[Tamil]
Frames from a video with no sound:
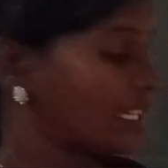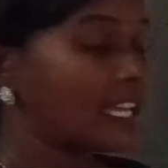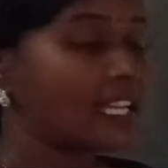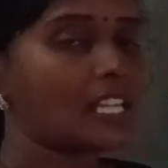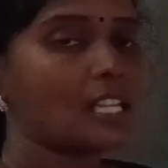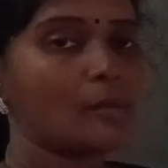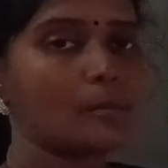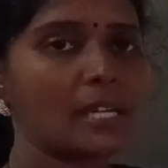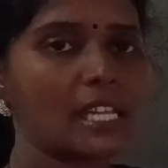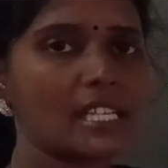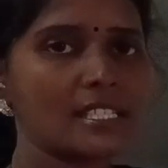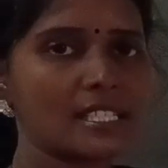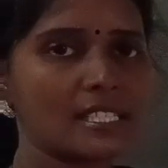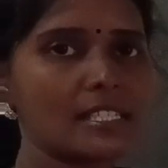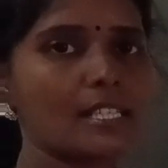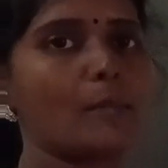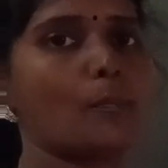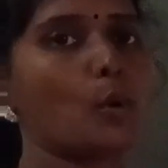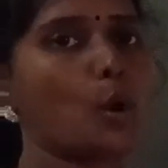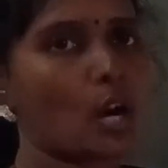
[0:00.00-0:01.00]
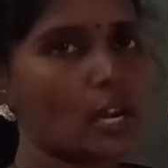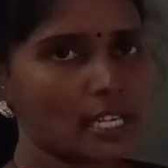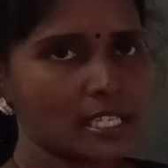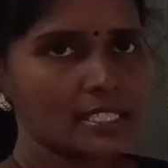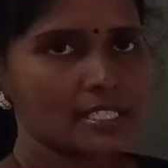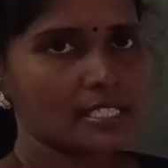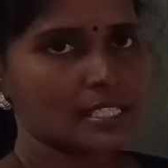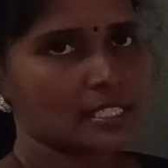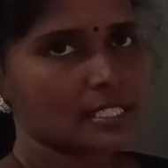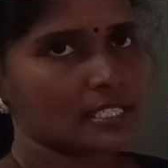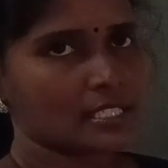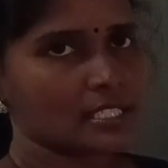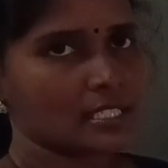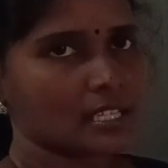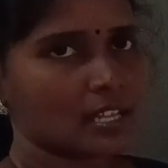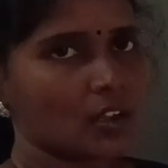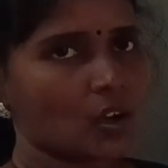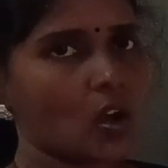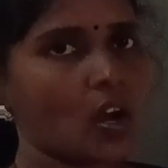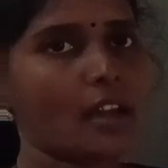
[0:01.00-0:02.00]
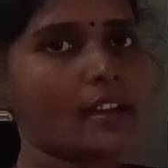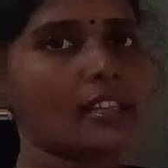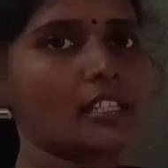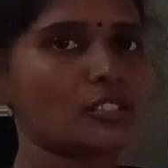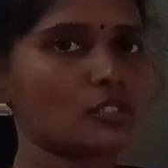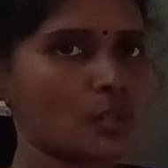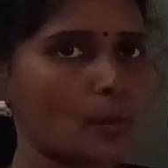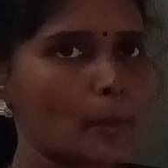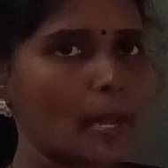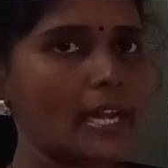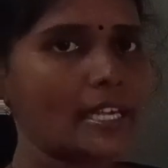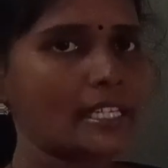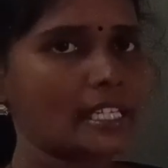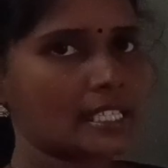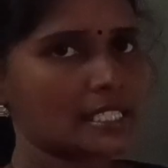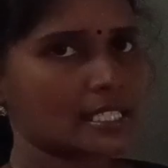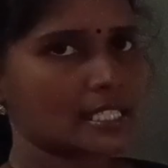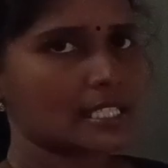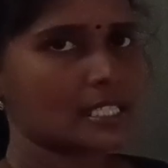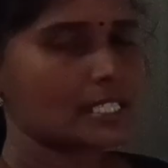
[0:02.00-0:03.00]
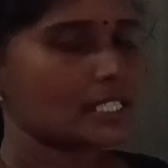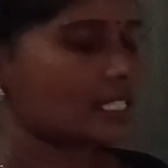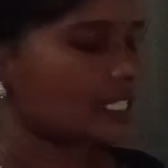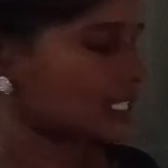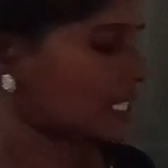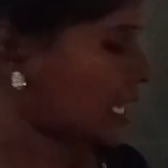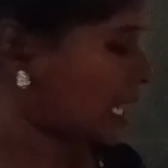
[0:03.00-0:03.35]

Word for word: டேக்கிங் பிளேஸ் இன் த பாடி செல்ஸ் ஆர் த சொமேட்டிக் செல்ஸ்